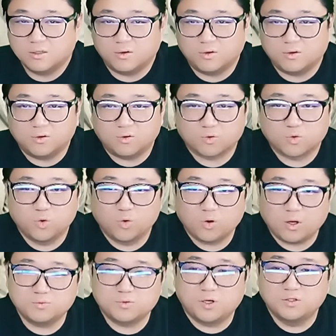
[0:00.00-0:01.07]
어
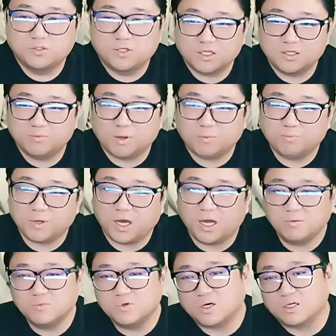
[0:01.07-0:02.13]
교감 선생님의
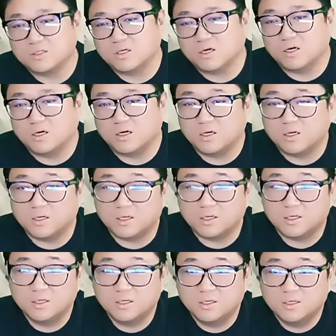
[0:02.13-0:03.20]
뺨을
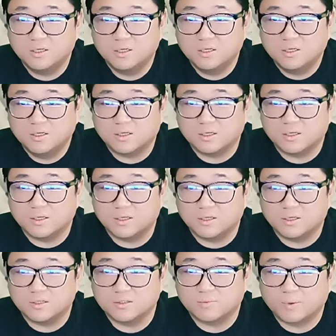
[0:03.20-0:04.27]
갖다가
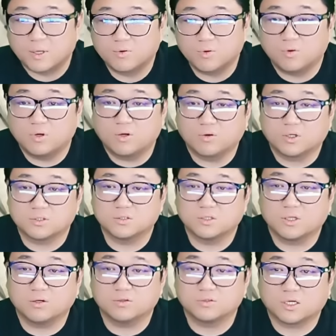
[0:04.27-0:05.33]
예, 팬코에 올라온 것
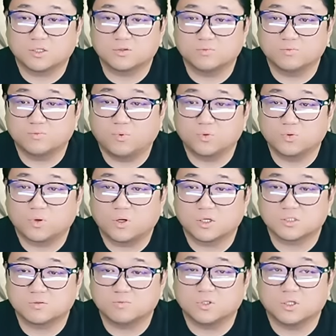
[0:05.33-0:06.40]
같은데요. 제가 좀 보도록
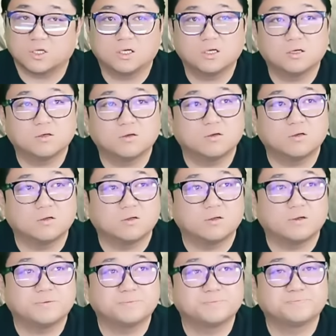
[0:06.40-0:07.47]
하겠습니다.
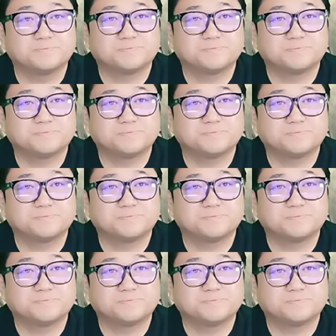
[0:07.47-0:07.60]
예.